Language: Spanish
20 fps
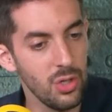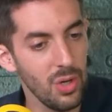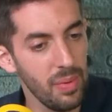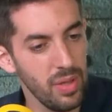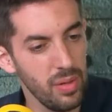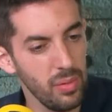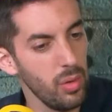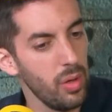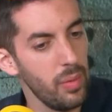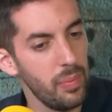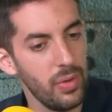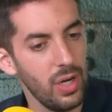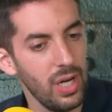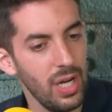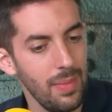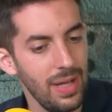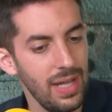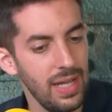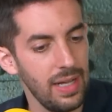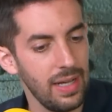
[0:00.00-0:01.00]
al principio del
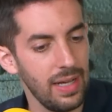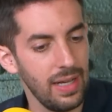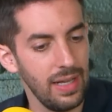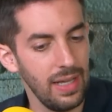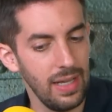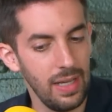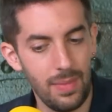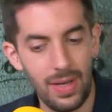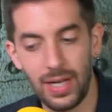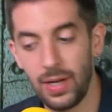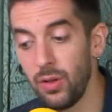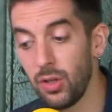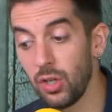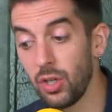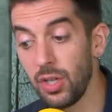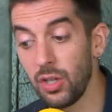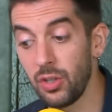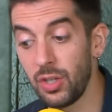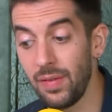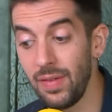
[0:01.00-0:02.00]
programa, eh, y me acabo de
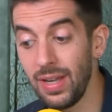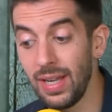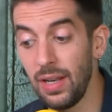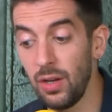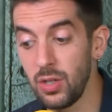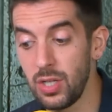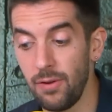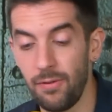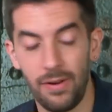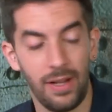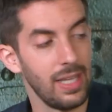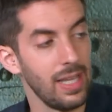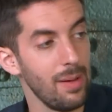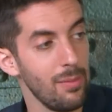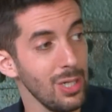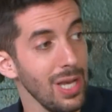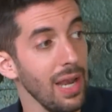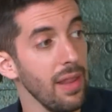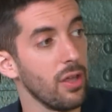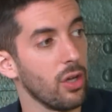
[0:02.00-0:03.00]
acordar otra vez, que nos
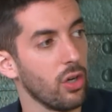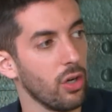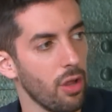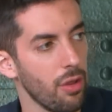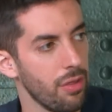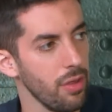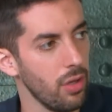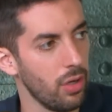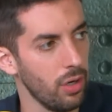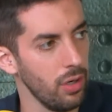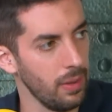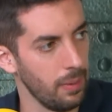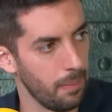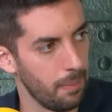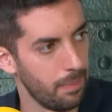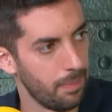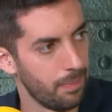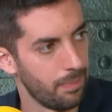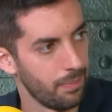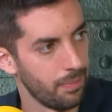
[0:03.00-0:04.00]
enfrentamos a lo desconocido hoy.
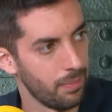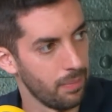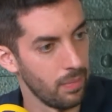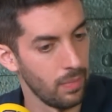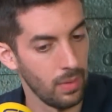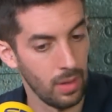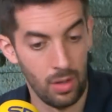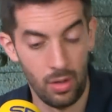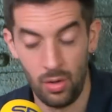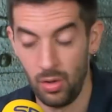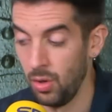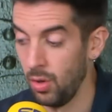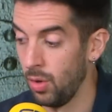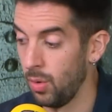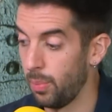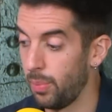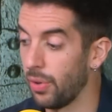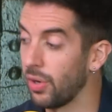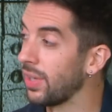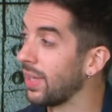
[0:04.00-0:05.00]
¿Por qué? ¿Qué pasa?
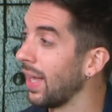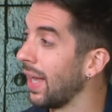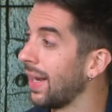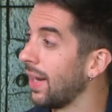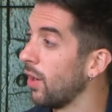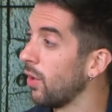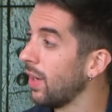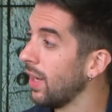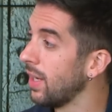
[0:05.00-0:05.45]
Porque creo al